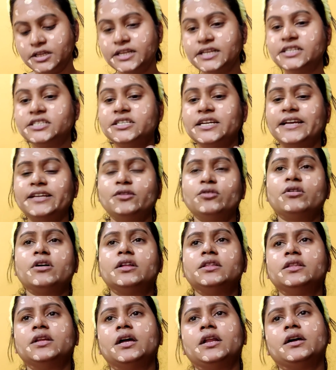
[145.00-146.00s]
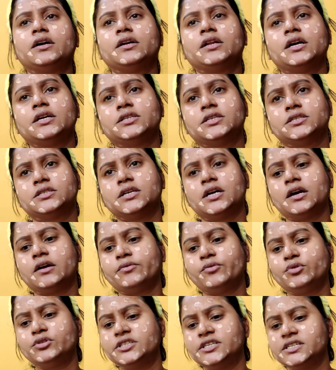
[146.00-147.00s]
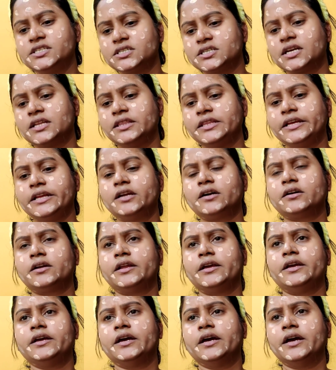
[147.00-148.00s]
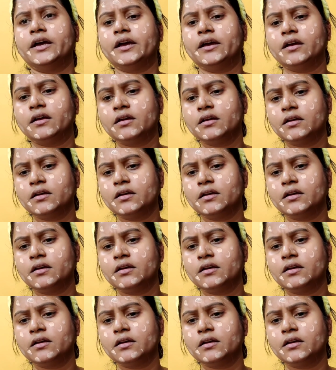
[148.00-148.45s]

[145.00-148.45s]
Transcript: नीचे ही तो गंदा लग रहा है चचा वो जीन्स गंदी लग रही है